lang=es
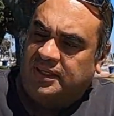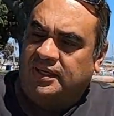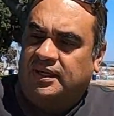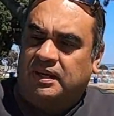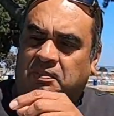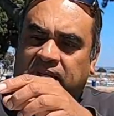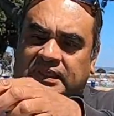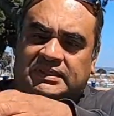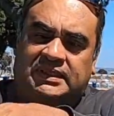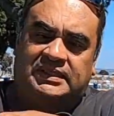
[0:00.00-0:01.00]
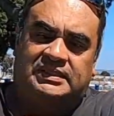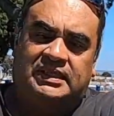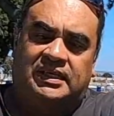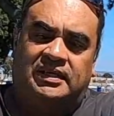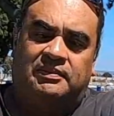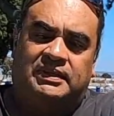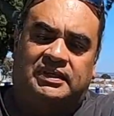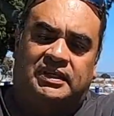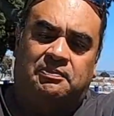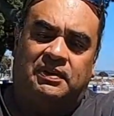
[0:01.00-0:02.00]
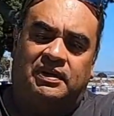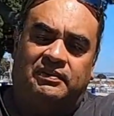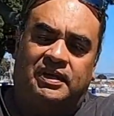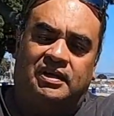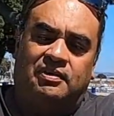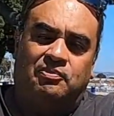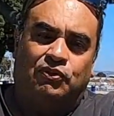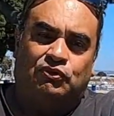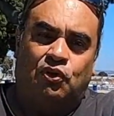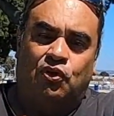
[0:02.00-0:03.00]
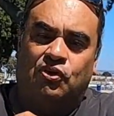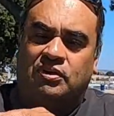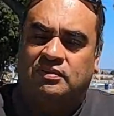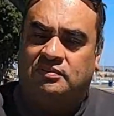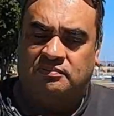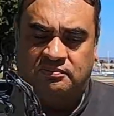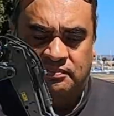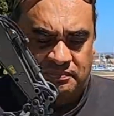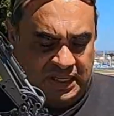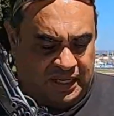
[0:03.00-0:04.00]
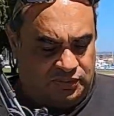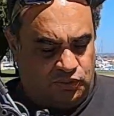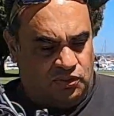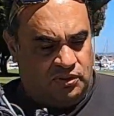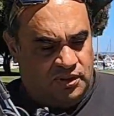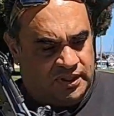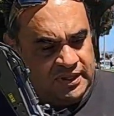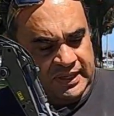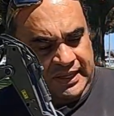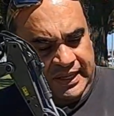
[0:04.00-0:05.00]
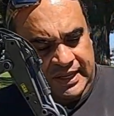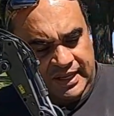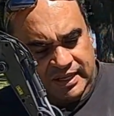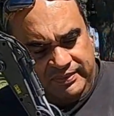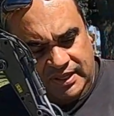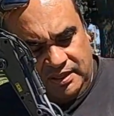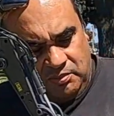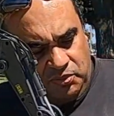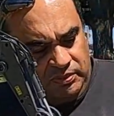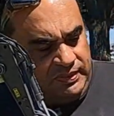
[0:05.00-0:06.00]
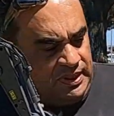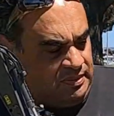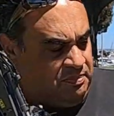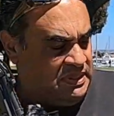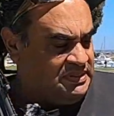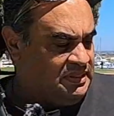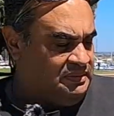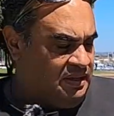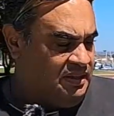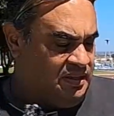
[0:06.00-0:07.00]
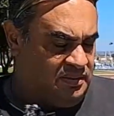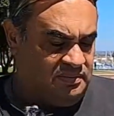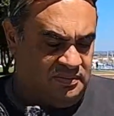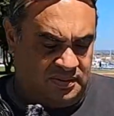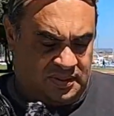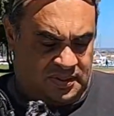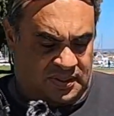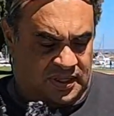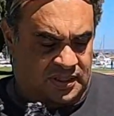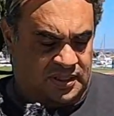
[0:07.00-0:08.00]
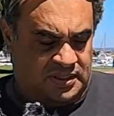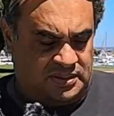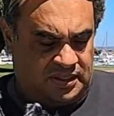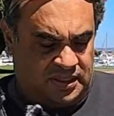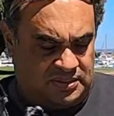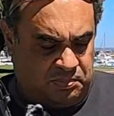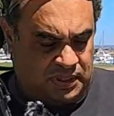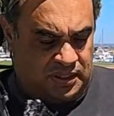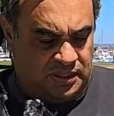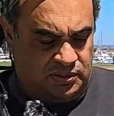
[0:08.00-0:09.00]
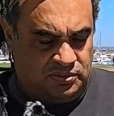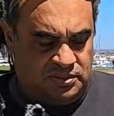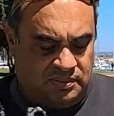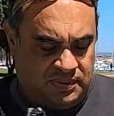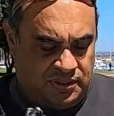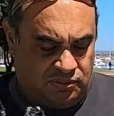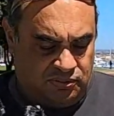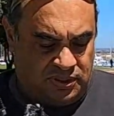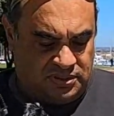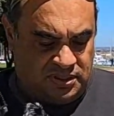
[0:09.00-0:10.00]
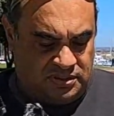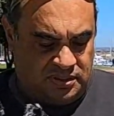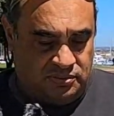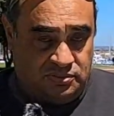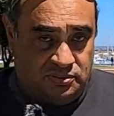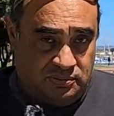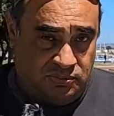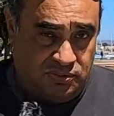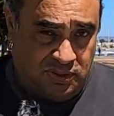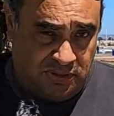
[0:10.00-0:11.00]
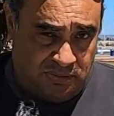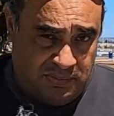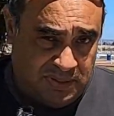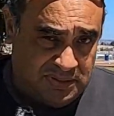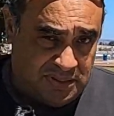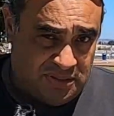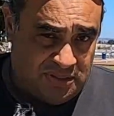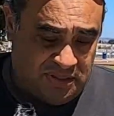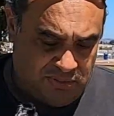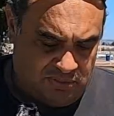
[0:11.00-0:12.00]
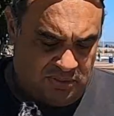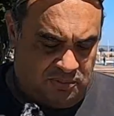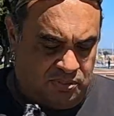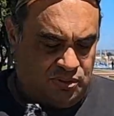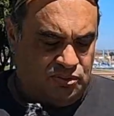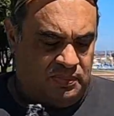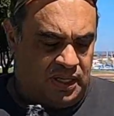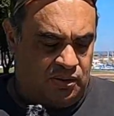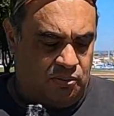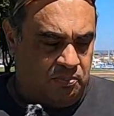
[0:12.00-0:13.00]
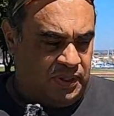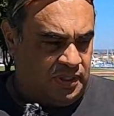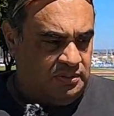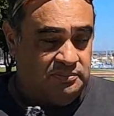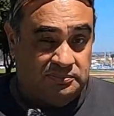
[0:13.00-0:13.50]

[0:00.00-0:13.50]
la parte esta que se le levanta aquí para ver el motor me encantó. La caja viene muy bien presentada. Aquí dice que es para niños de mayor de 6 años y como yo ya tengo más de 6 años, por eso me la compré.